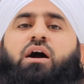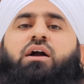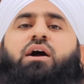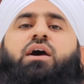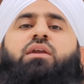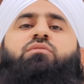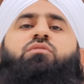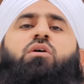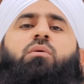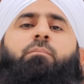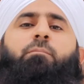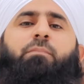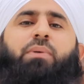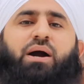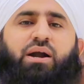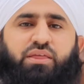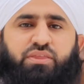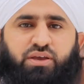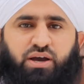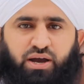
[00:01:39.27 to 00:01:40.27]
अगर वो
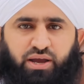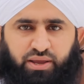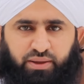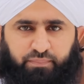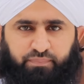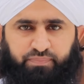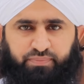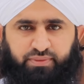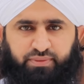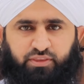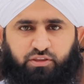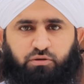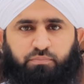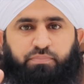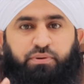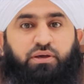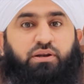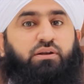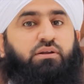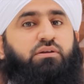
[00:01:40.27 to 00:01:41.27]
बढ़ जाए
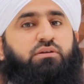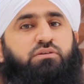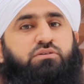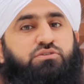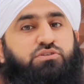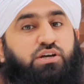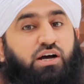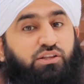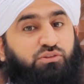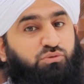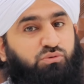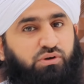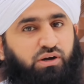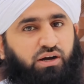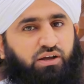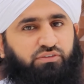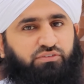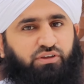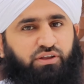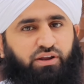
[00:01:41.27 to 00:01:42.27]
तो फिर जादू
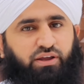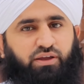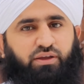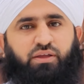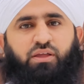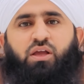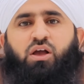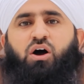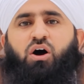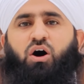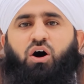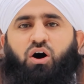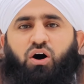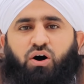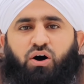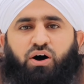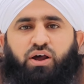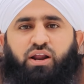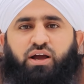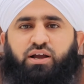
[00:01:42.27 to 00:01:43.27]
का असर
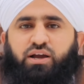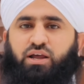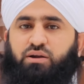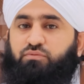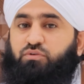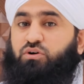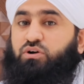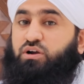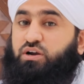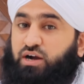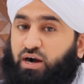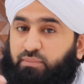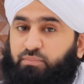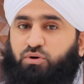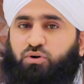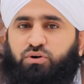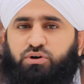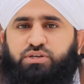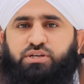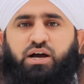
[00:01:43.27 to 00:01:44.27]
है और अगर वो
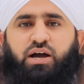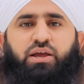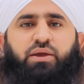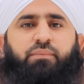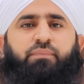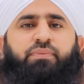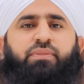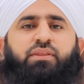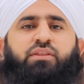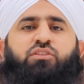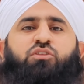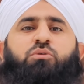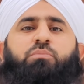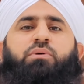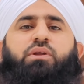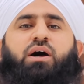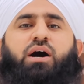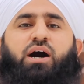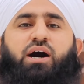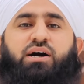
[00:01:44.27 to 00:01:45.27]
कम हो जाए तो
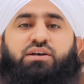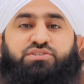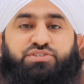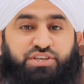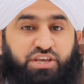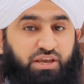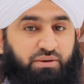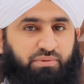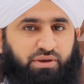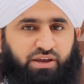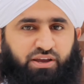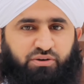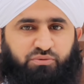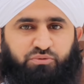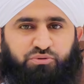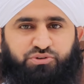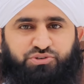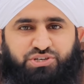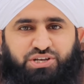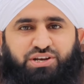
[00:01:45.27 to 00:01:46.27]
फिर आसेब है
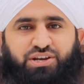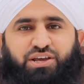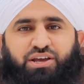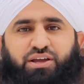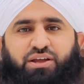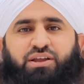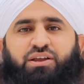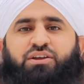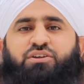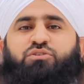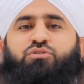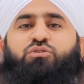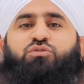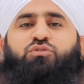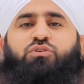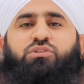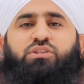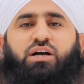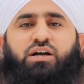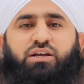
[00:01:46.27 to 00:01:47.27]
जिन है जो
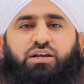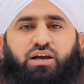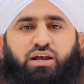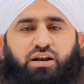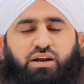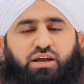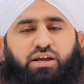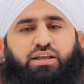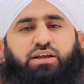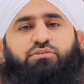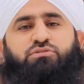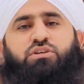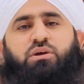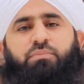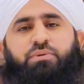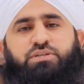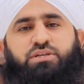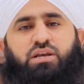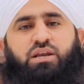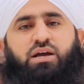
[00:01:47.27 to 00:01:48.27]
उसको तंग कर रहा है या
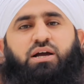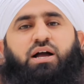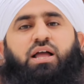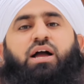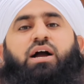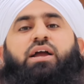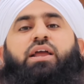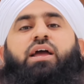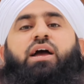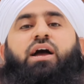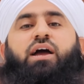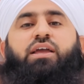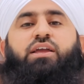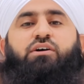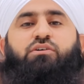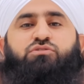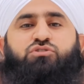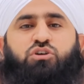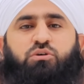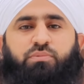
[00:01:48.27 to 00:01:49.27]
उसके पीछे लगाया गया है
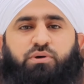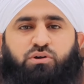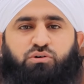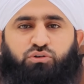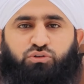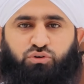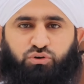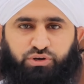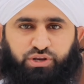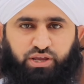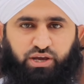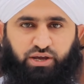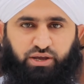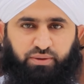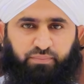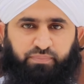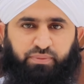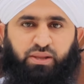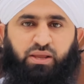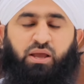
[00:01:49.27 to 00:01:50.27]
या उसके ऊपर खुद हो गया
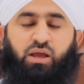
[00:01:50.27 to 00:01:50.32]
है